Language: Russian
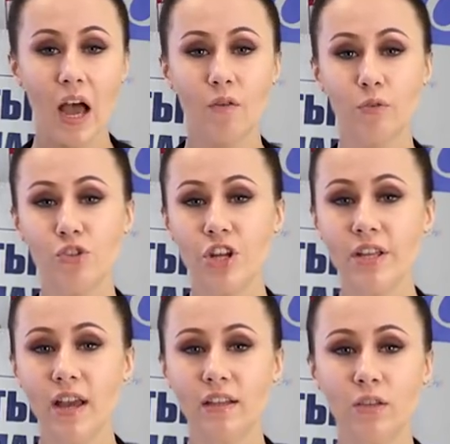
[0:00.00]

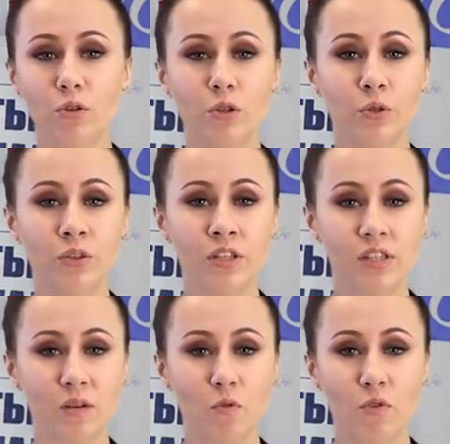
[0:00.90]
вручение Анатолию
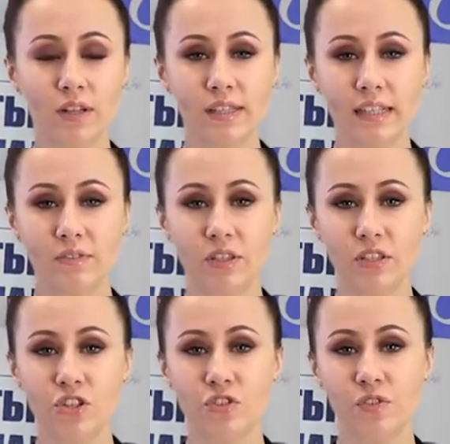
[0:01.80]
Юницкому в конце
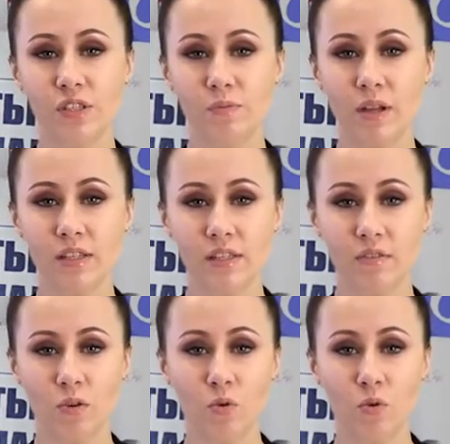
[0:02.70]
2018